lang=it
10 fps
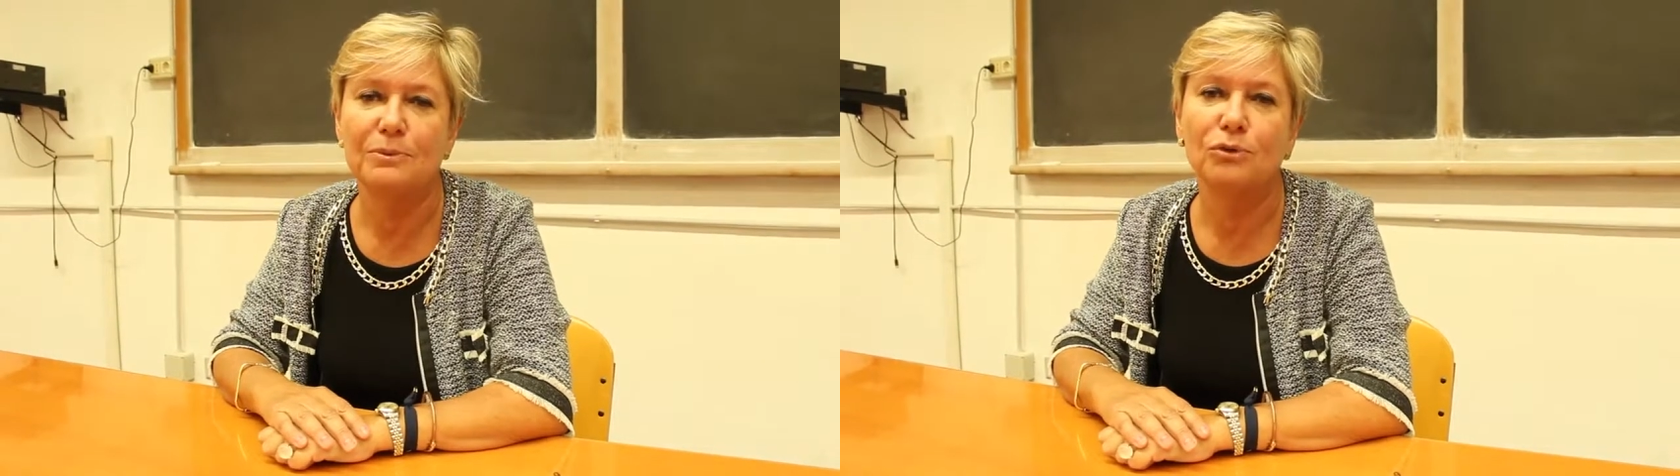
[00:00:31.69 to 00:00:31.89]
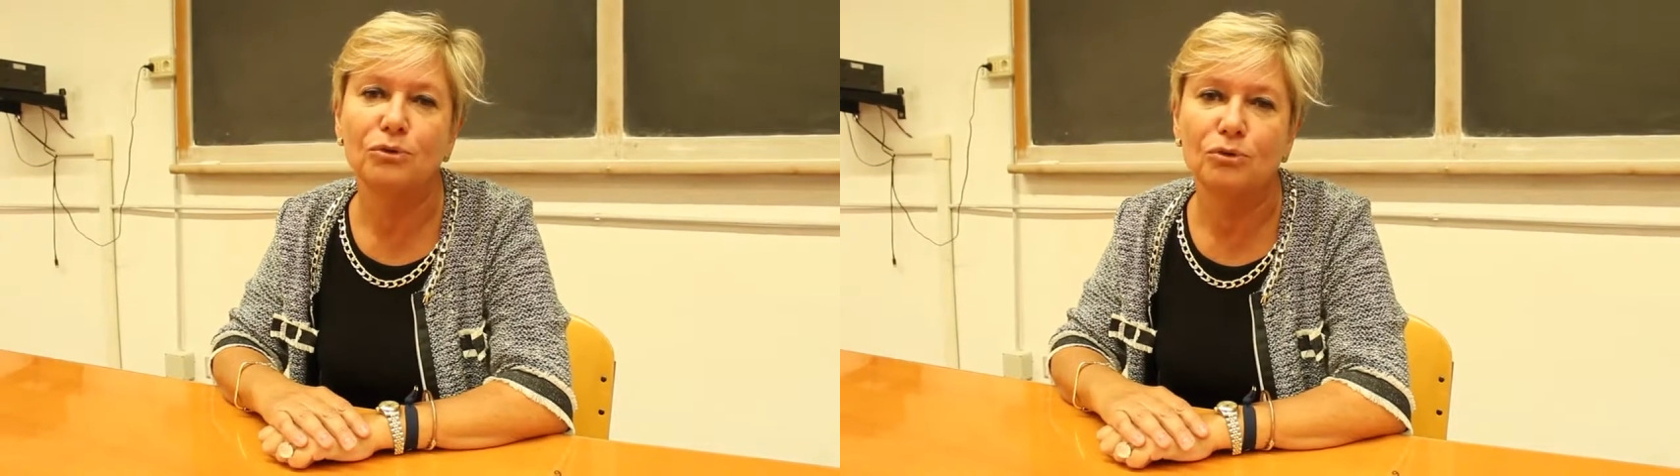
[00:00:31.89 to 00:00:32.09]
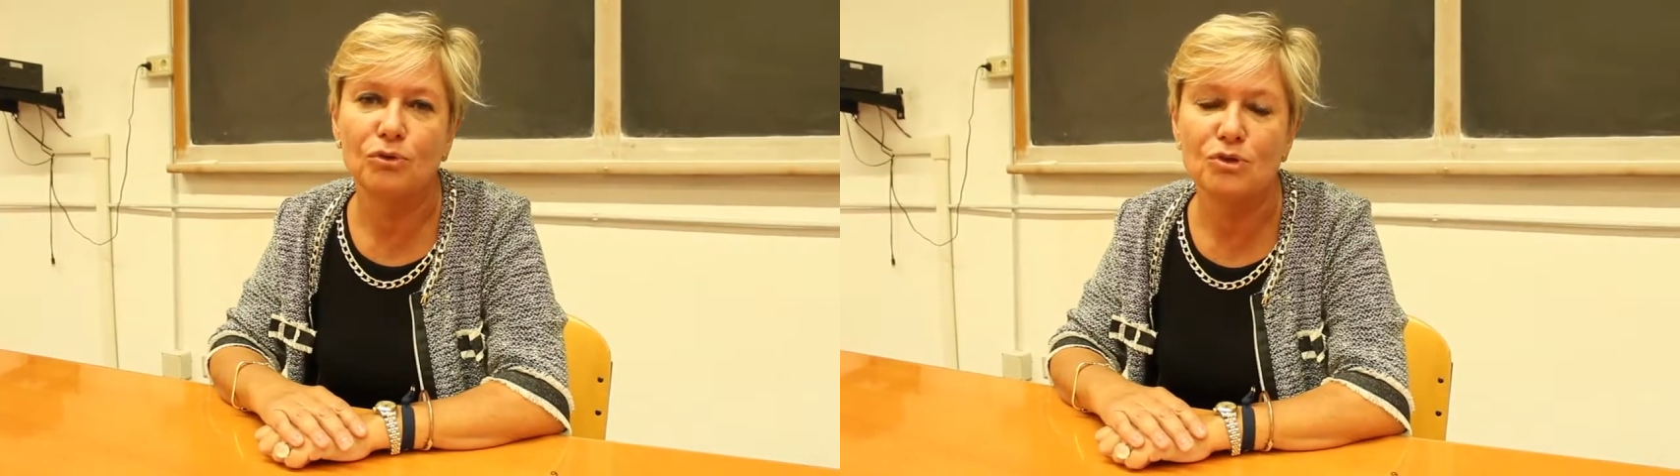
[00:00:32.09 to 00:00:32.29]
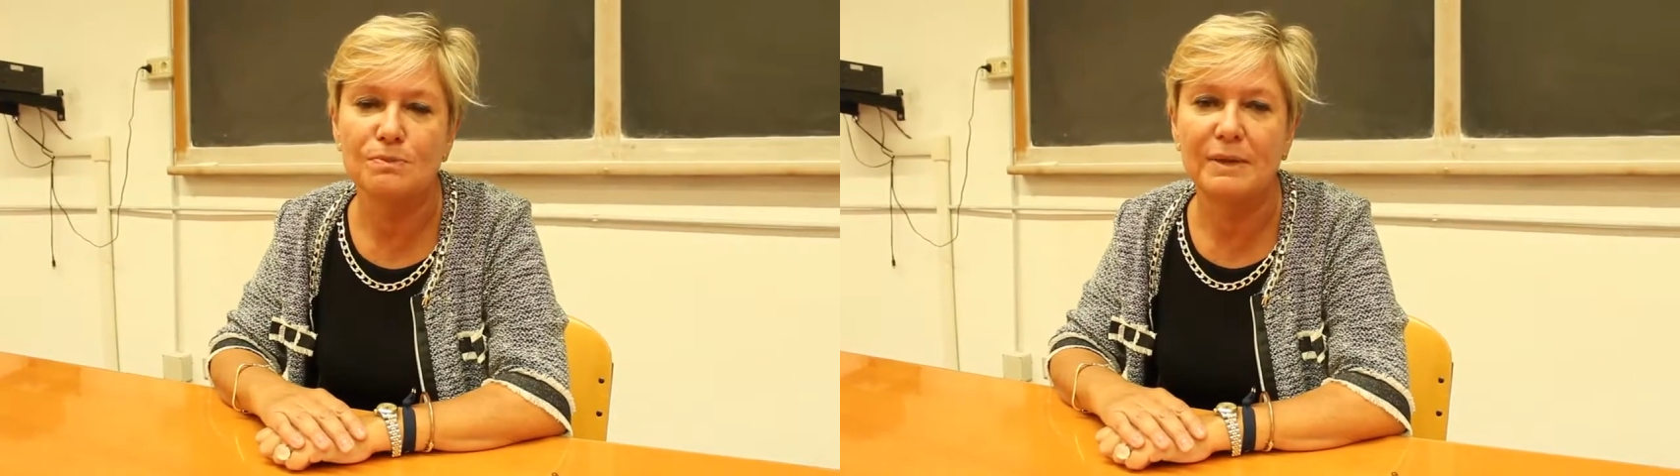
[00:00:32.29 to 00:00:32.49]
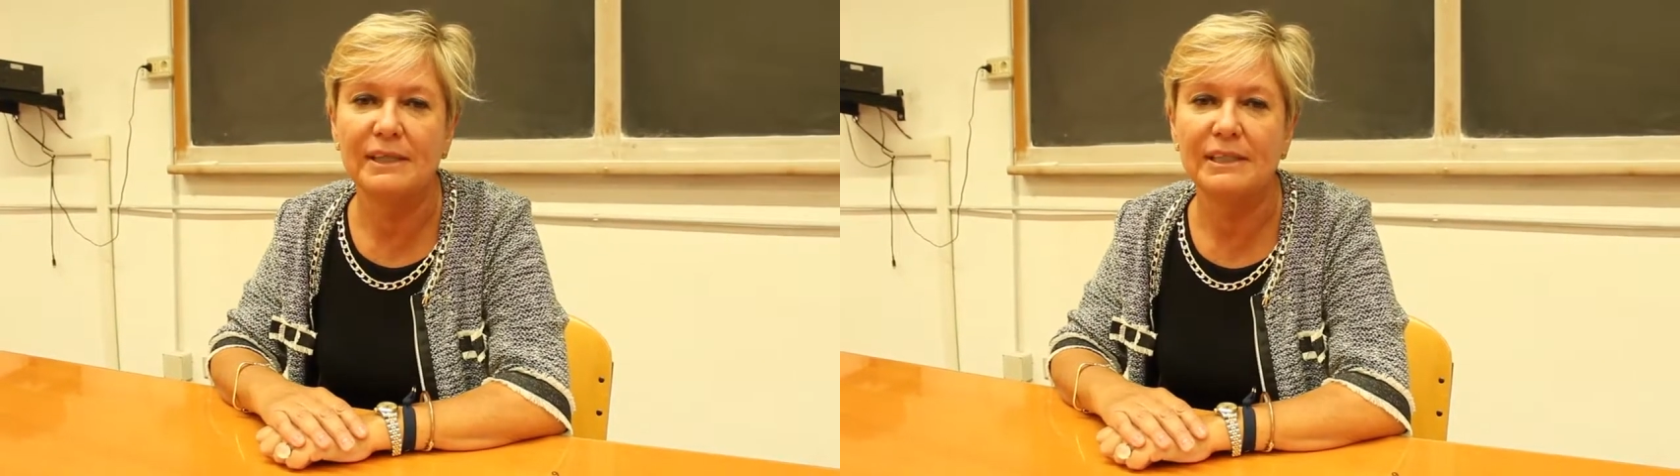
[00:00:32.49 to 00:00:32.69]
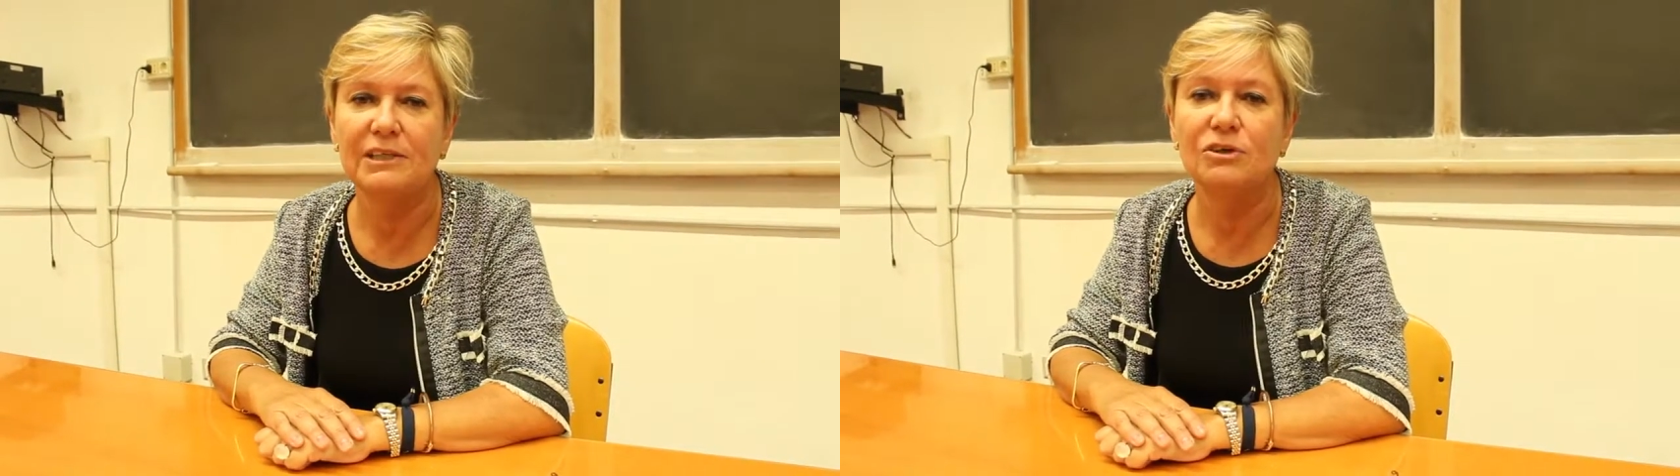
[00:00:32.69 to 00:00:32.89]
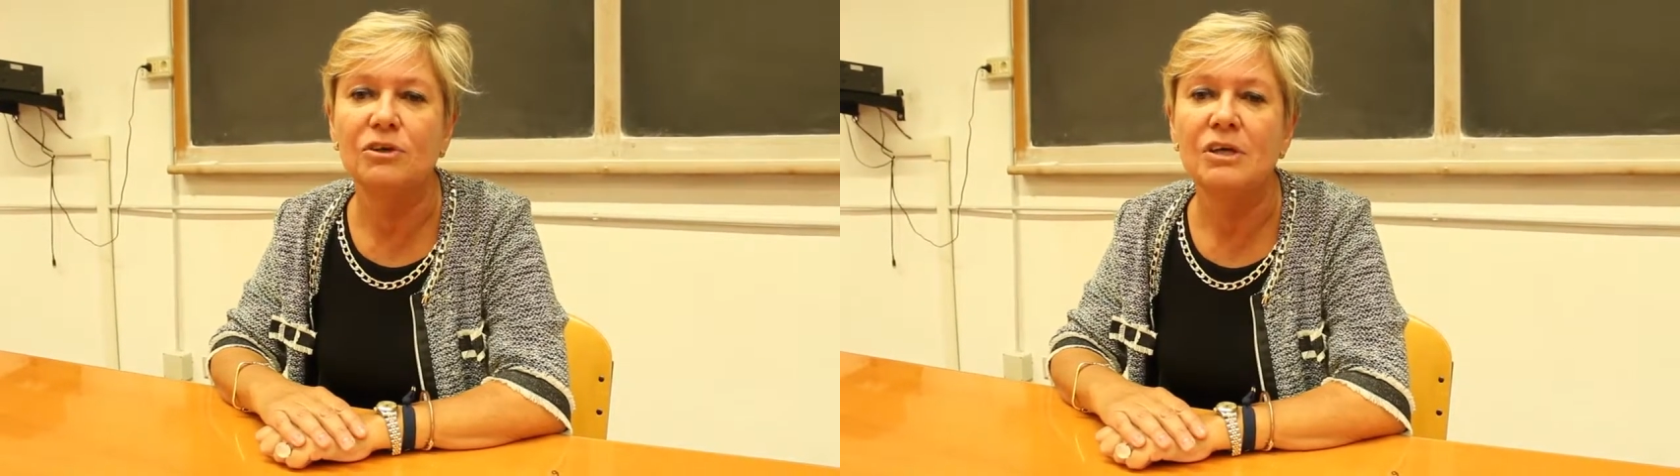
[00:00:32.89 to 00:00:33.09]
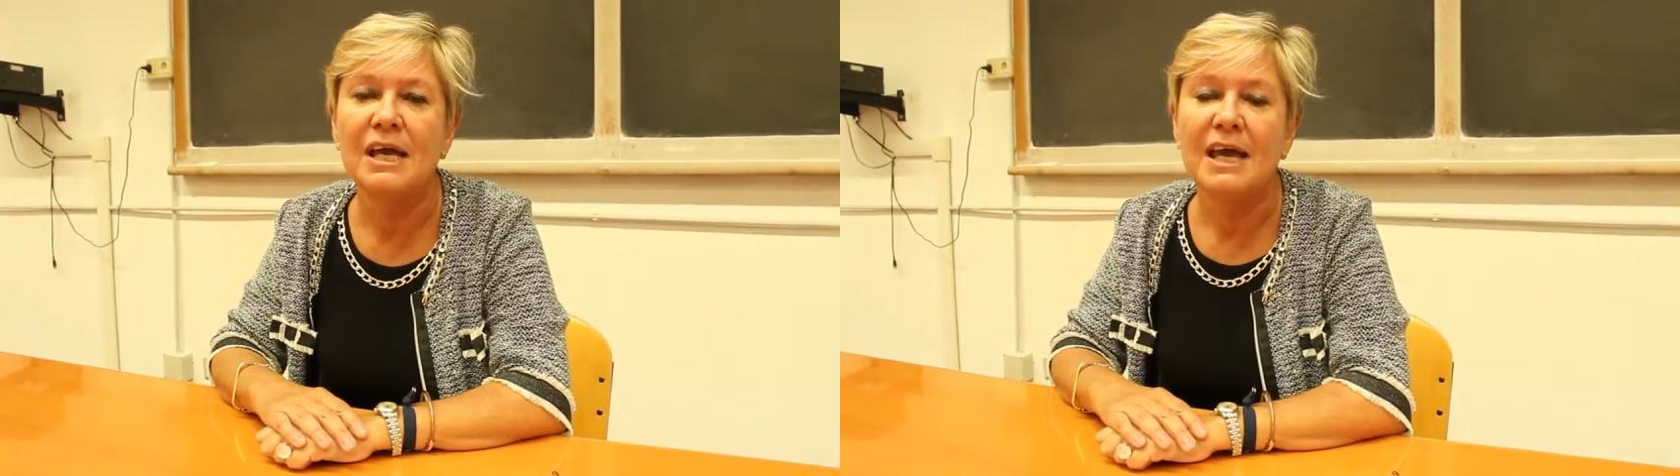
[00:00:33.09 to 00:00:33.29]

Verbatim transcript: prodotto cosmetico